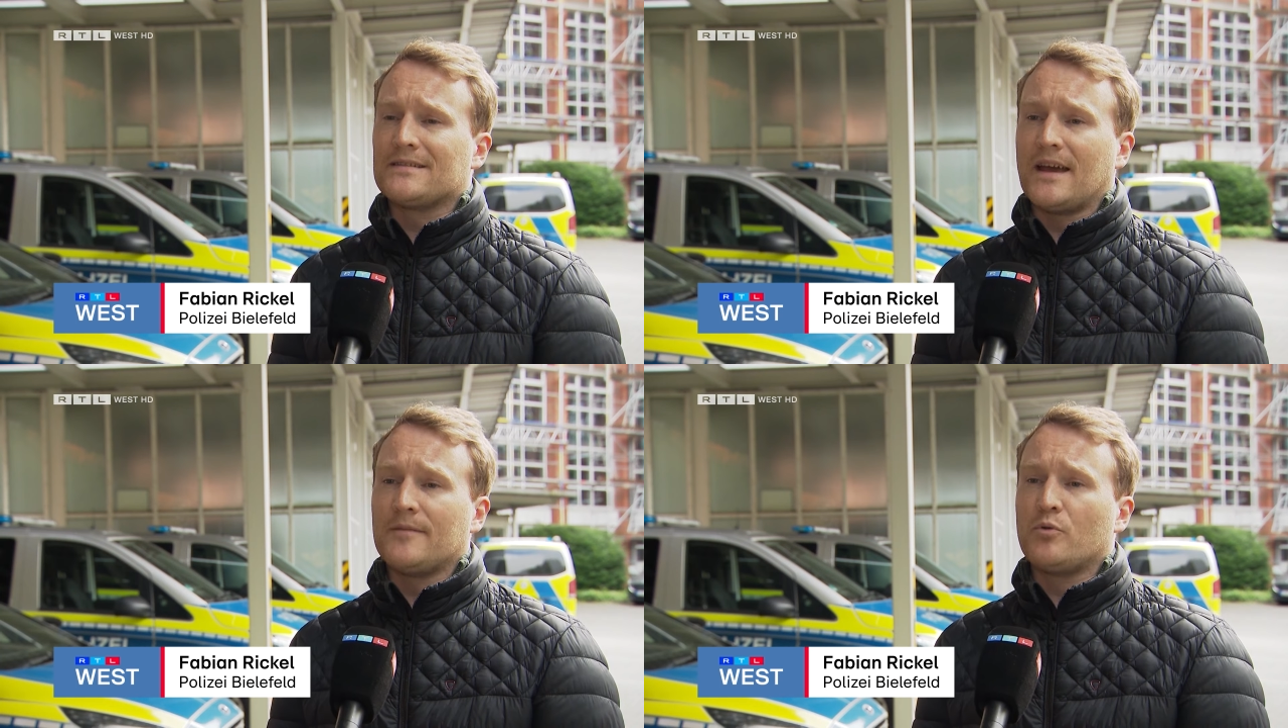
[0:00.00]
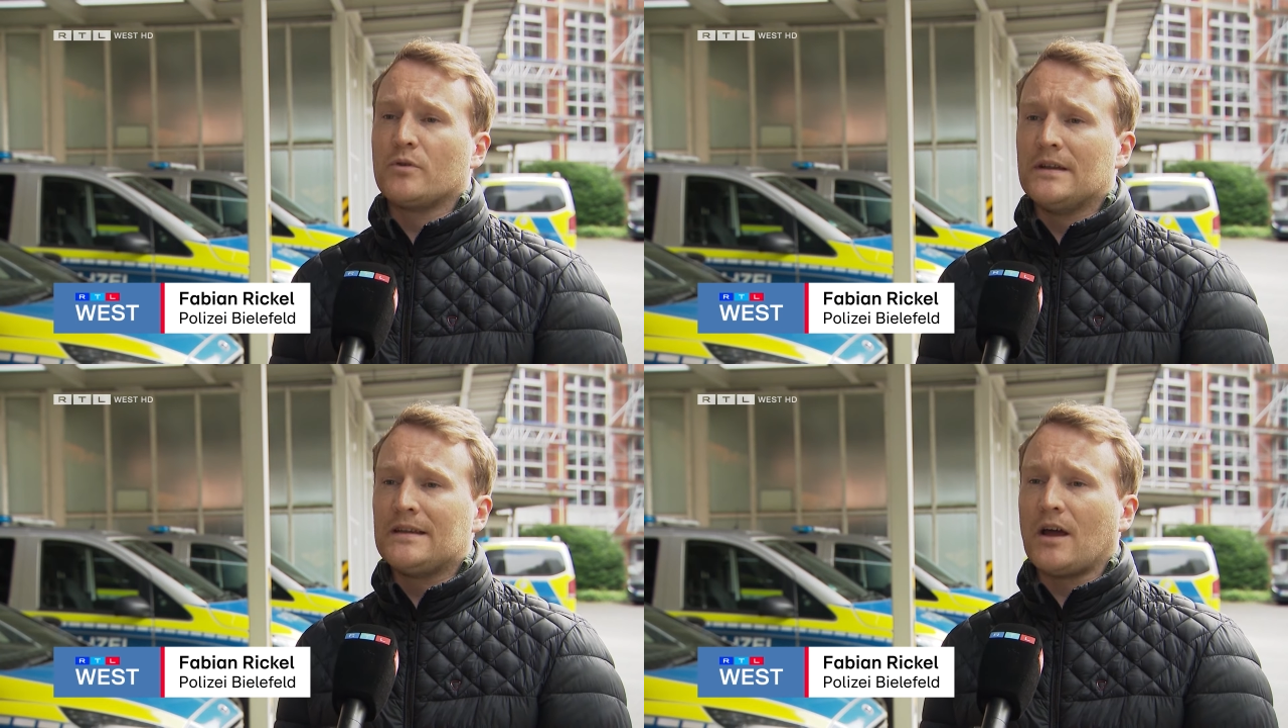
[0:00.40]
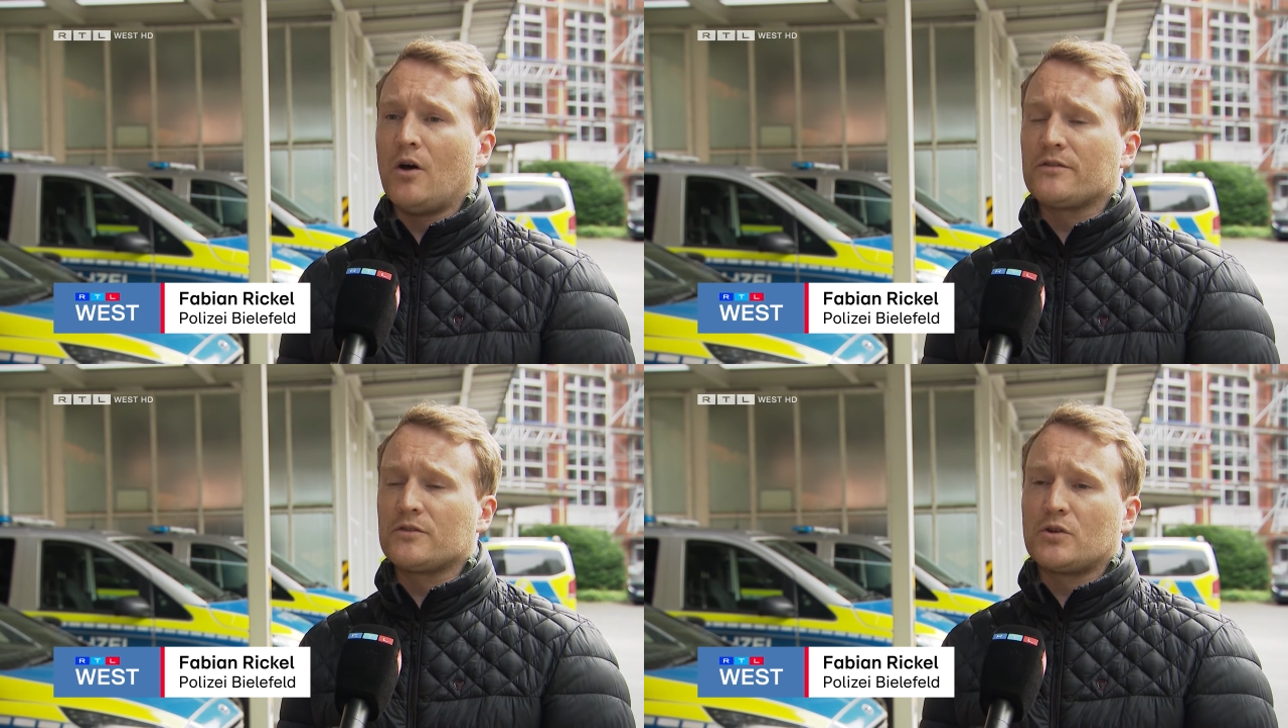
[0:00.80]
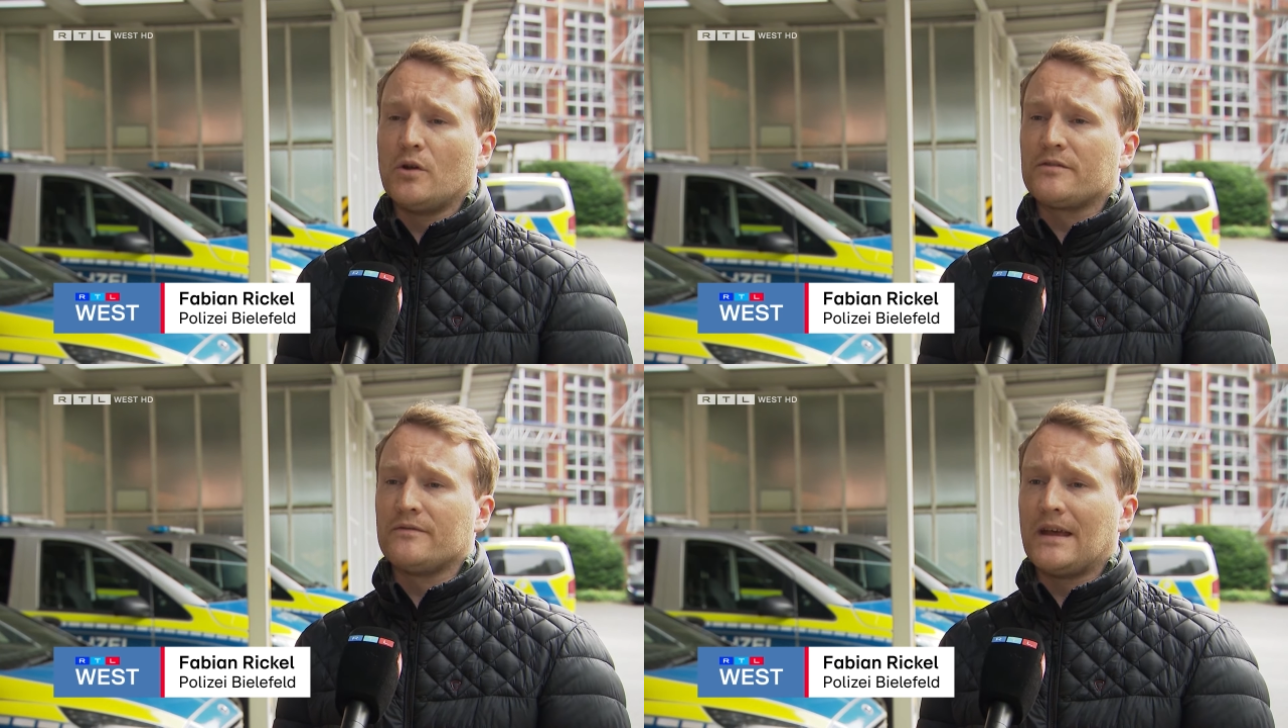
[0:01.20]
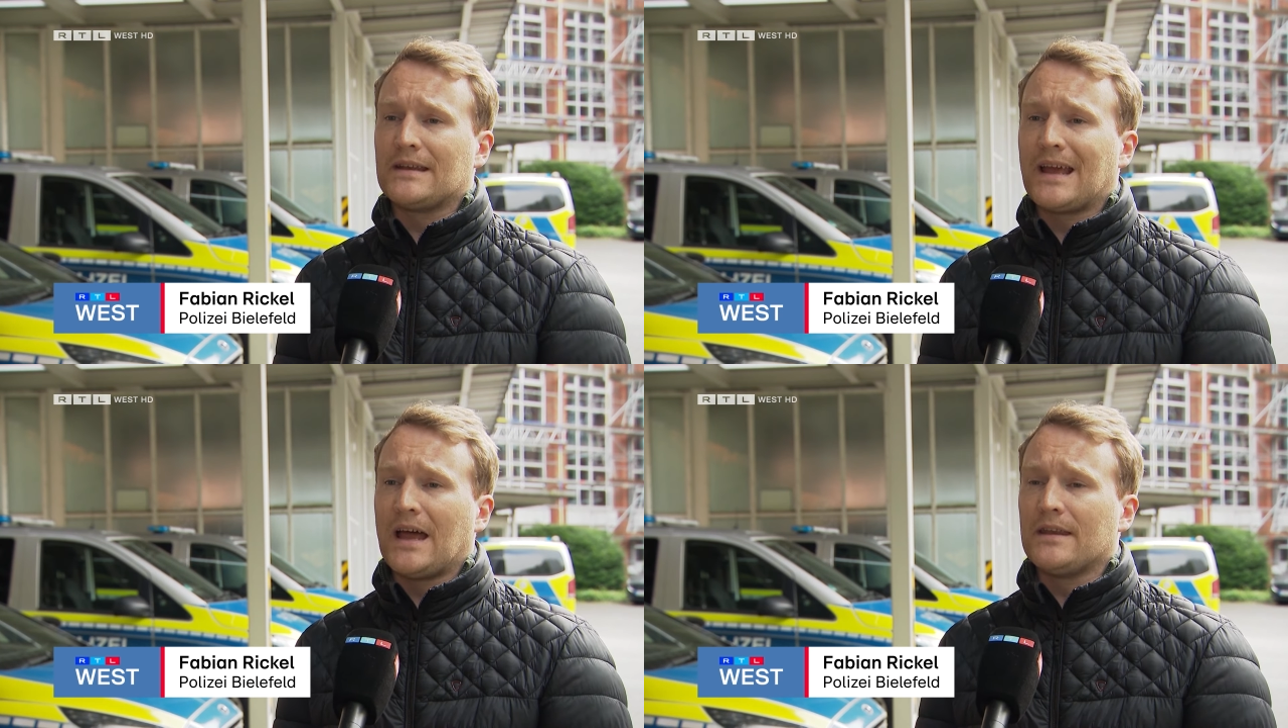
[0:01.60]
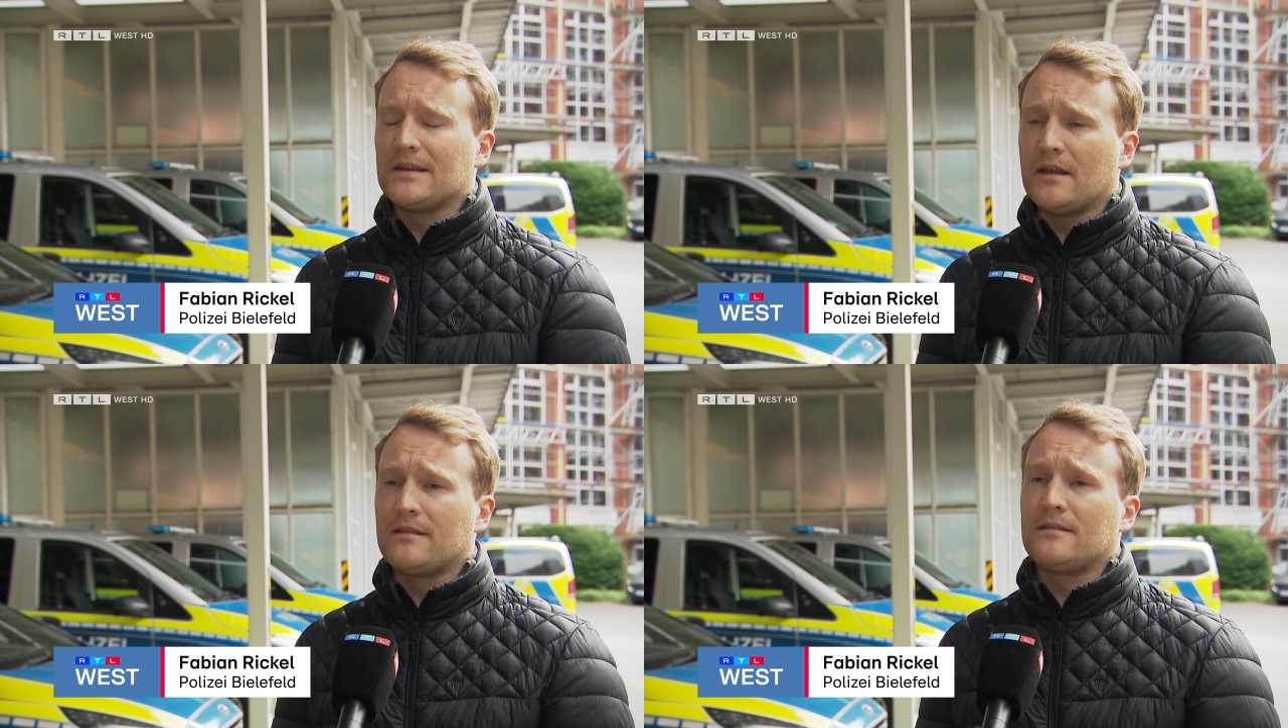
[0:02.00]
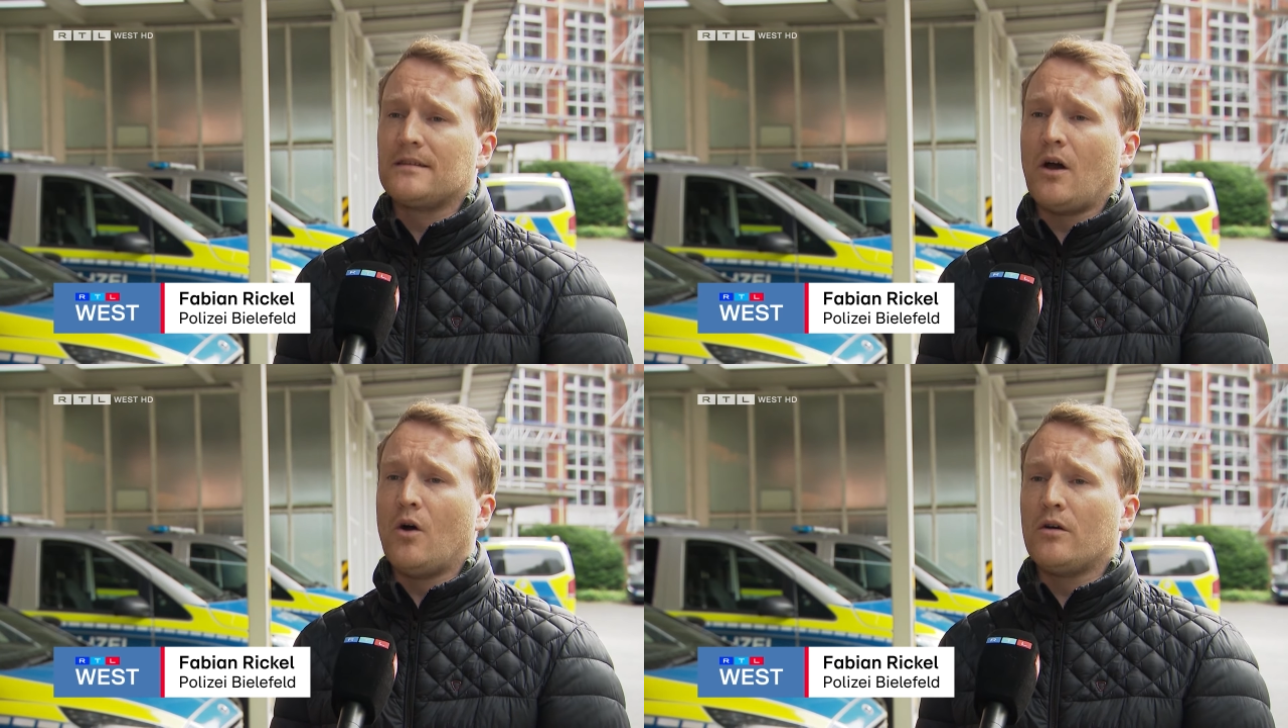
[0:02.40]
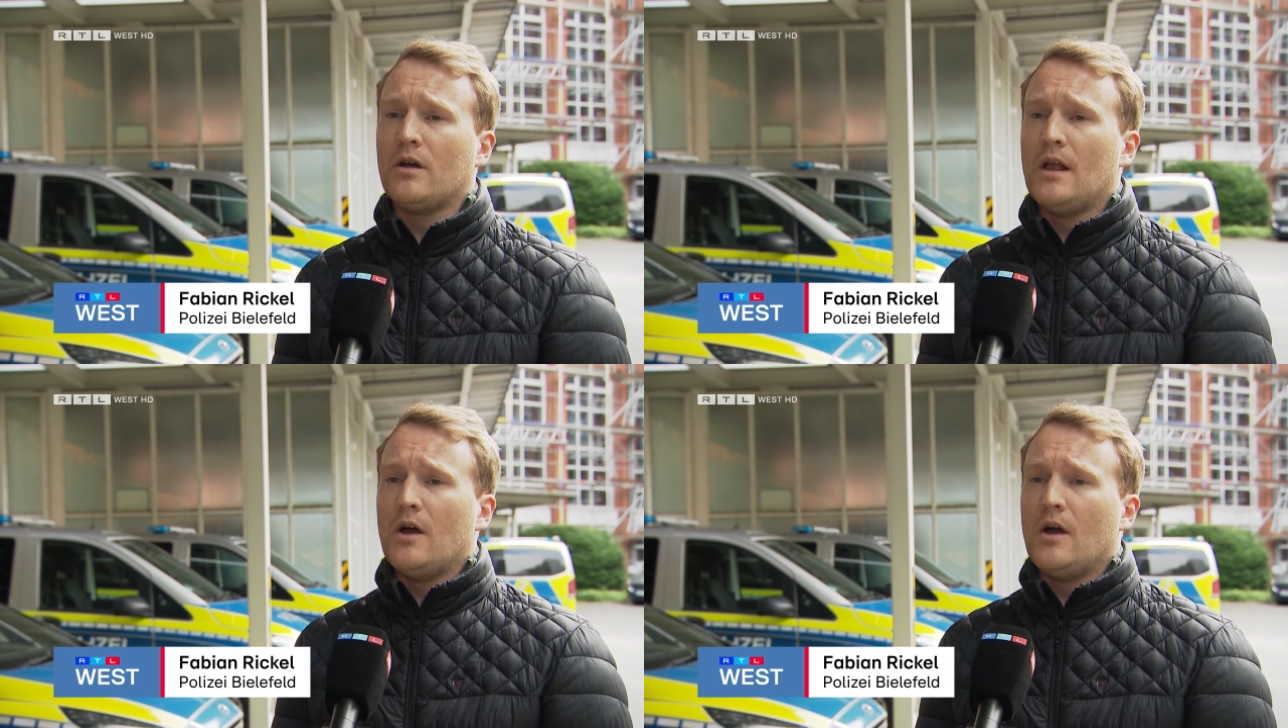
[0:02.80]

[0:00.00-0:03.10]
Zeitpunkt nicht ausgeschlossen werden kann, dass es sich auch